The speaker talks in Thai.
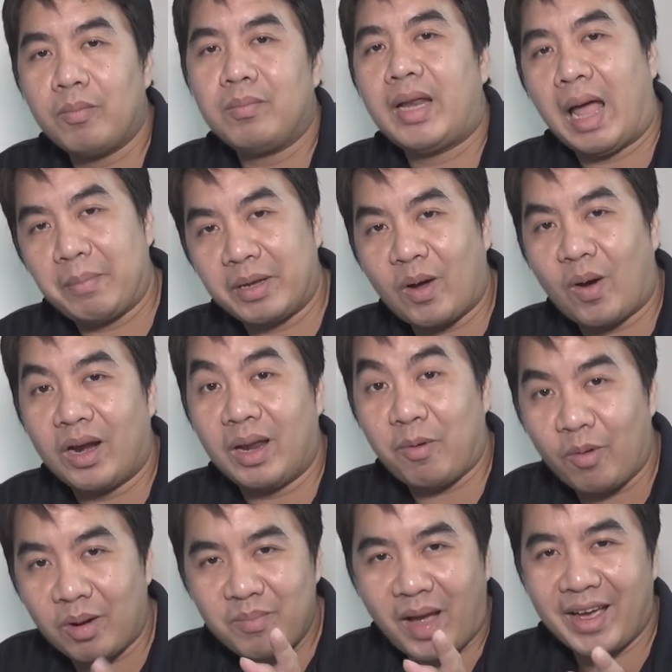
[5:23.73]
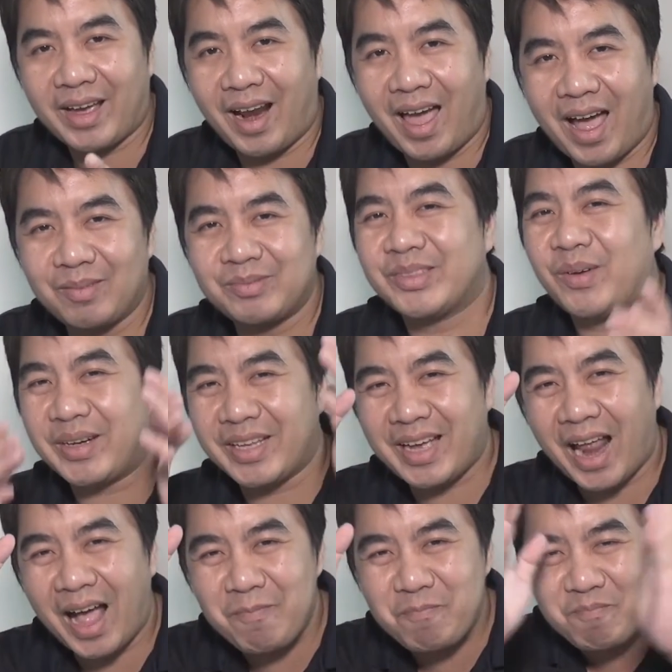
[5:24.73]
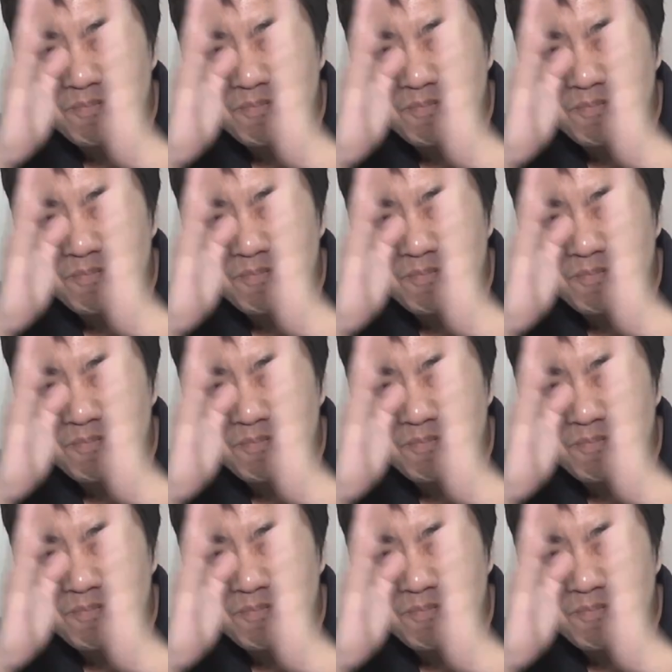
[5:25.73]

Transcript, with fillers: ลาไปก่อนแล้วพบกันใหม่ครับ สวัสดีครั